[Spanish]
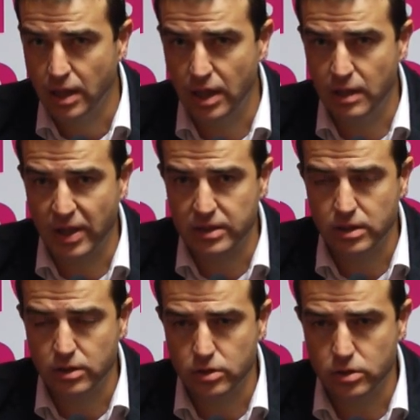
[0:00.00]
El
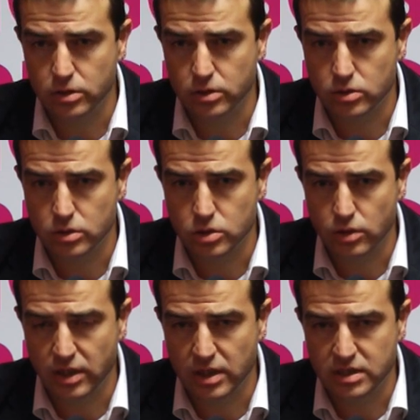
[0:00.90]
Partido
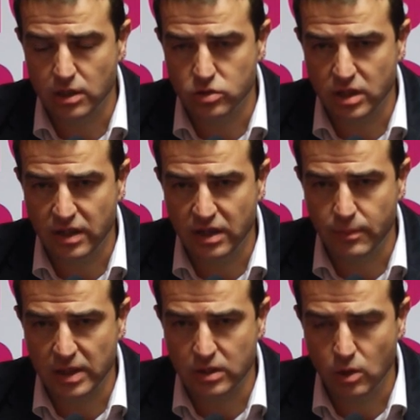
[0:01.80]
Socialista de Euskadi y el
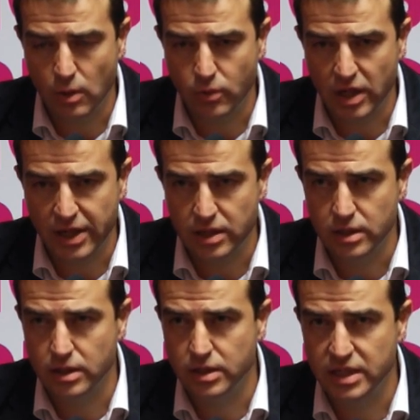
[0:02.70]
Partido Popular
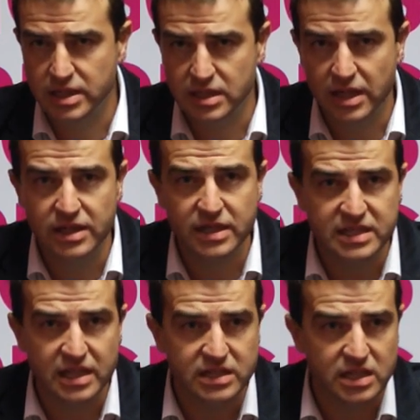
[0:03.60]
ni están ni
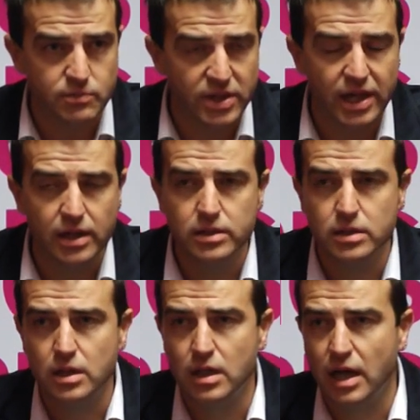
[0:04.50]
se les espera
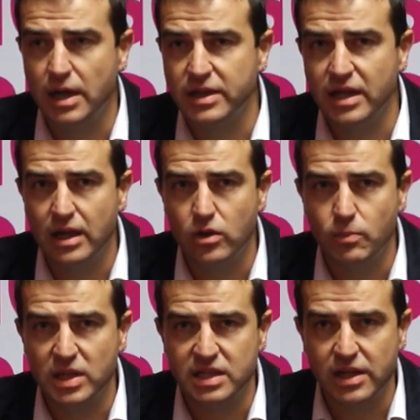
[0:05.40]
han dejado
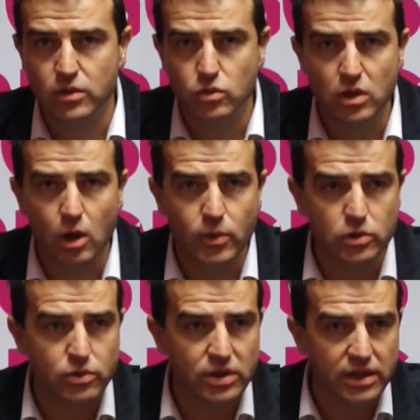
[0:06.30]
pasar una
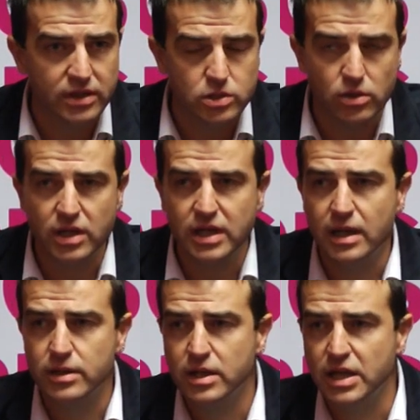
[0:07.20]
oportunidad
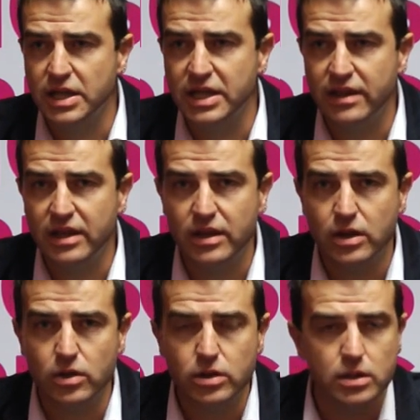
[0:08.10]
histórica y a día
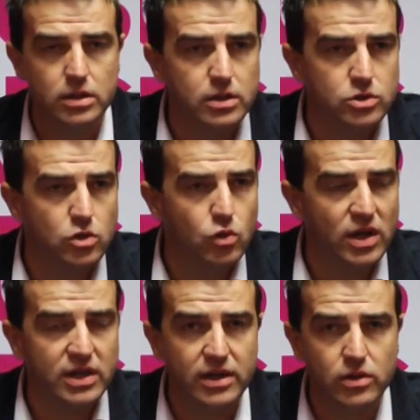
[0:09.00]
de hoy eh, son
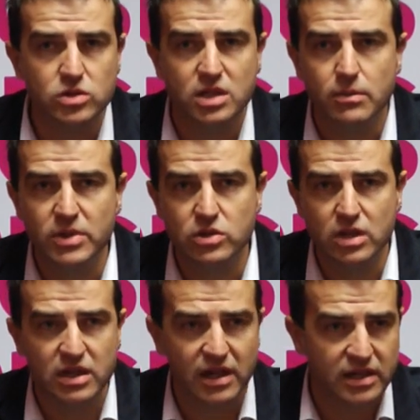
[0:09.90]
cualquier cosa menos
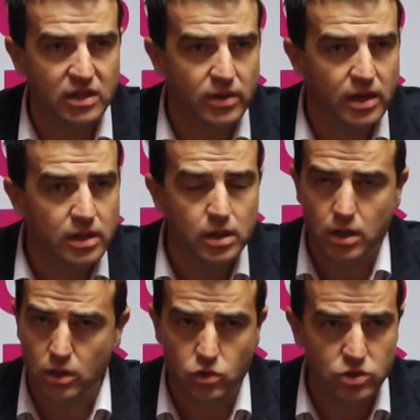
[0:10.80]
alternativa
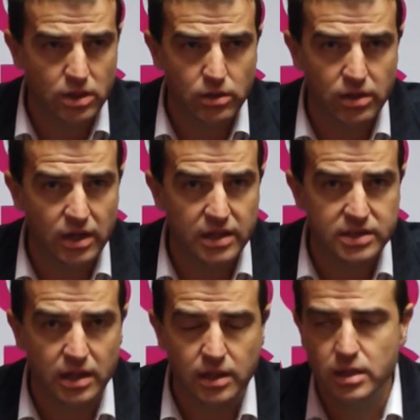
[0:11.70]

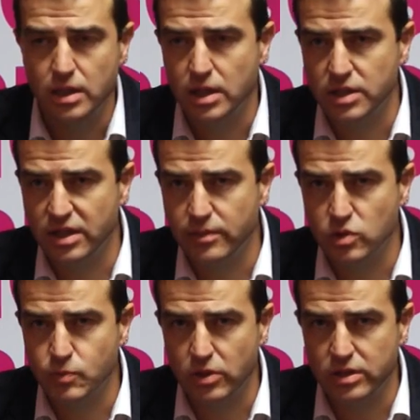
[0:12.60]
constitucionalista.
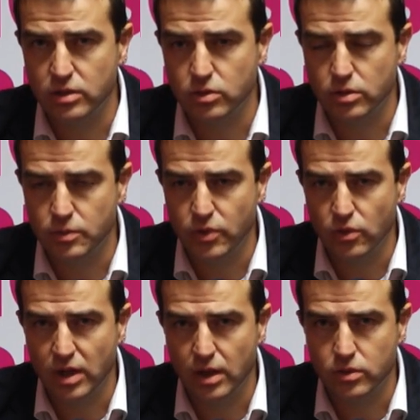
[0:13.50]
Tenemos, por lo tanto, por
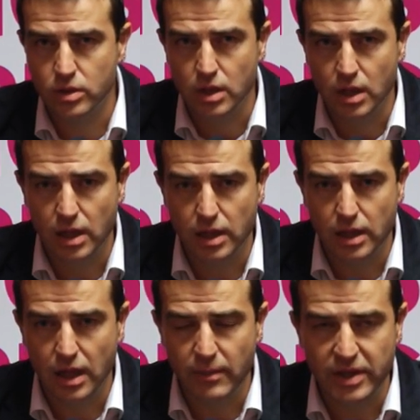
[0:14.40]
un lado, eh,
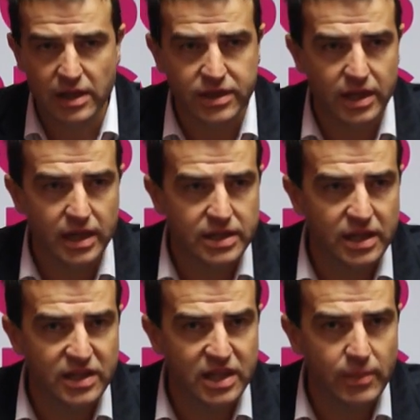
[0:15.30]
la amenaza
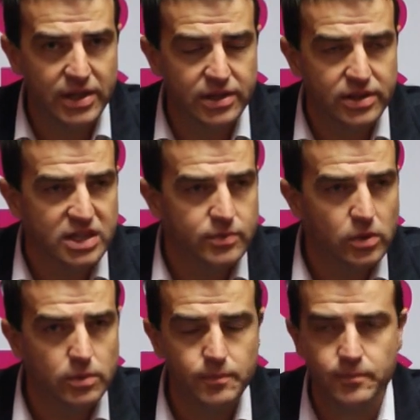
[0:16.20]
del independentismo,